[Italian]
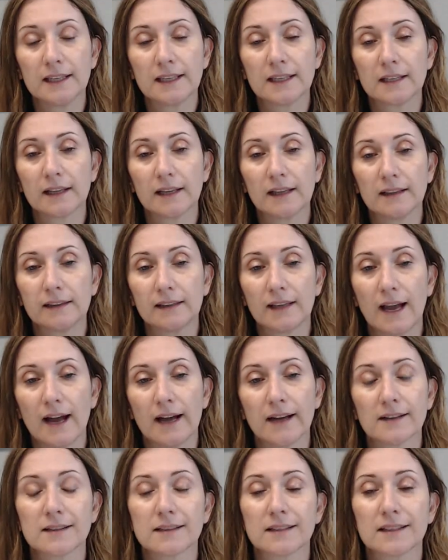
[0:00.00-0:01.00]
in
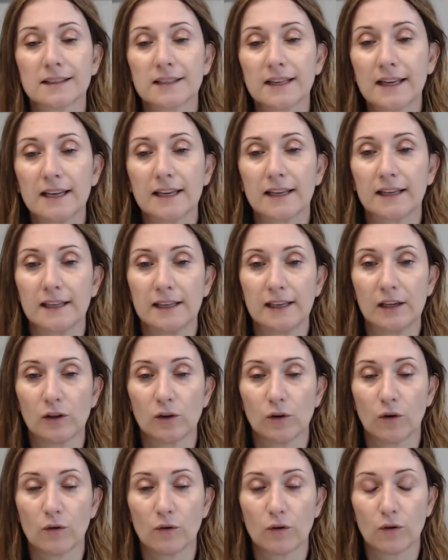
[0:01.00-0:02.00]
realtà se il
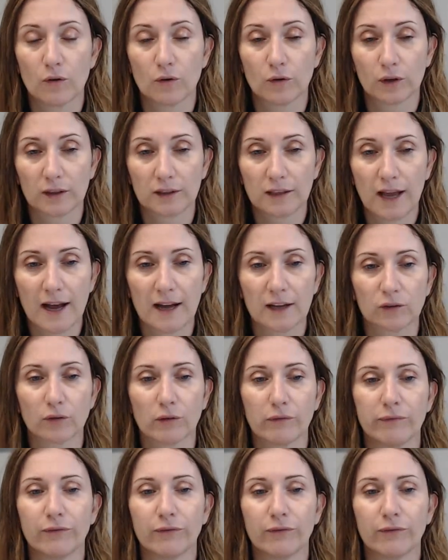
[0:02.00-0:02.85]
concordato